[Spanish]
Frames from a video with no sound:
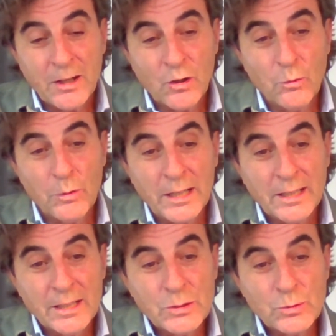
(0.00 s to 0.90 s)
En
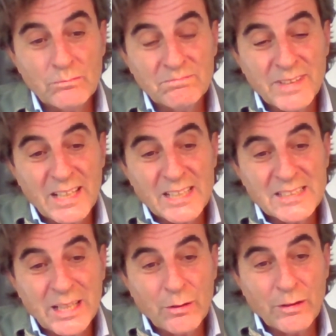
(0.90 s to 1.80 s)
global es un
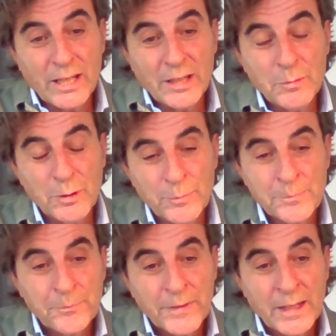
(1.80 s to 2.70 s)
estado de
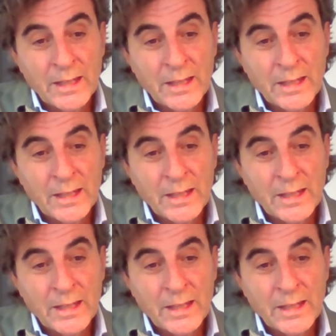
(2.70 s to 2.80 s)
ánimo